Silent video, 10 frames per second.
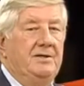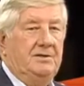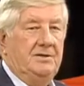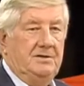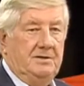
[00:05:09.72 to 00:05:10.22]

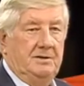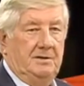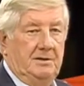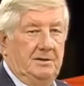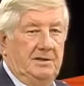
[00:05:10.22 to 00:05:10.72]
ist
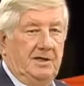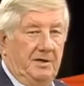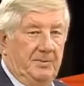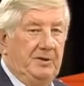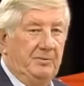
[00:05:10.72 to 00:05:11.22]

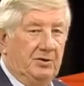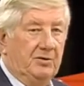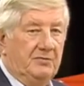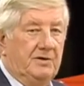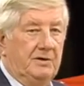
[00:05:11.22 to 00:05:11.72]

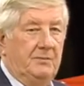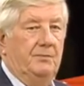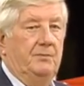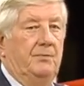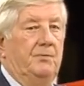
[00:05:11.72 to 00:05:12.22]
therapiebedürftig.
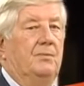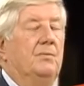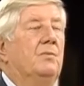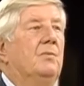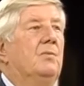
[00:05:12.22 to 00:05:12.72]

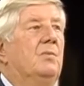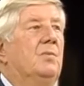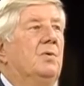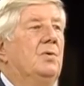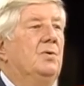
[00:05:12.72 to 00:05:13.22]

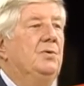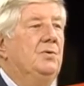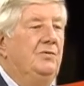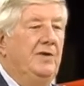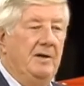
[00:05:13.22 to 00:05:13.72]

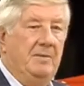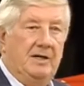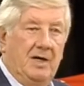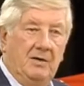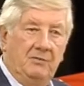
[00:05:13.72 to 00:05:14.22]
Und wenn er mal
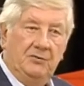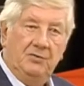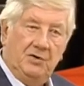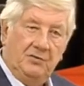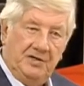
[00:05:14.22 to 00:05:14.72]
krank wird,
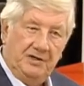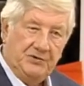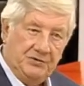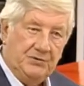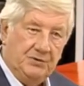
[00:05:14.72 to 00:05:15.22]
wird er auch wieder
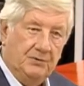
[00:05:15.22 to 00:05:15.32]
gesund.